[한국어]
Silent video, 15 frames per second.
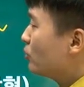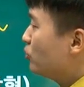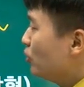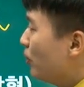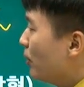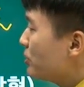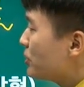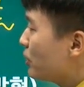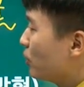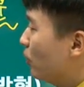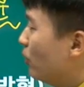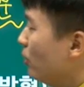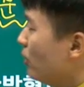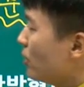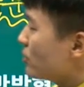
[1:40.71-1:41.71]
두
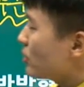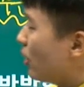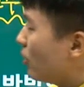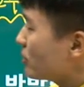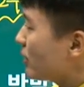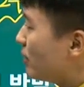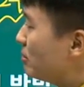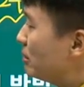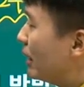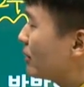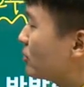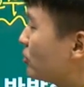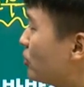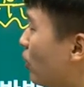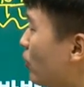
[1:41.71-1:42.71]
번째로 서사문
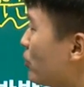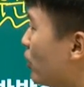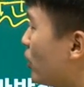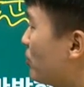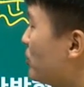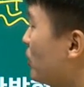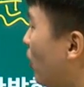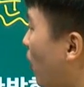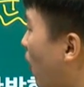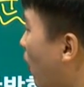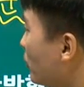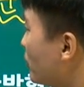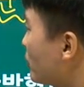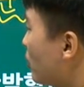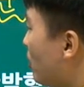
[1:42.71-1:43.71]
같은 경우는 여러분들
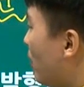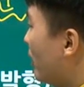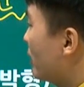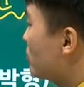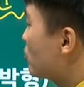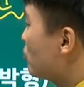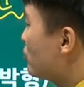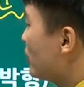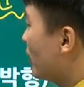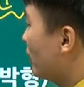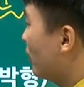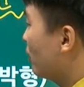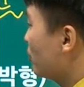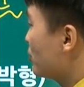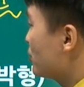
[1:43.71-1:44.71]
어디서 많이 출제가
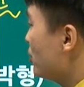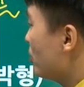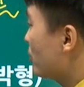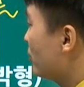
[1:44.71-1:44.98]
되고 있죠?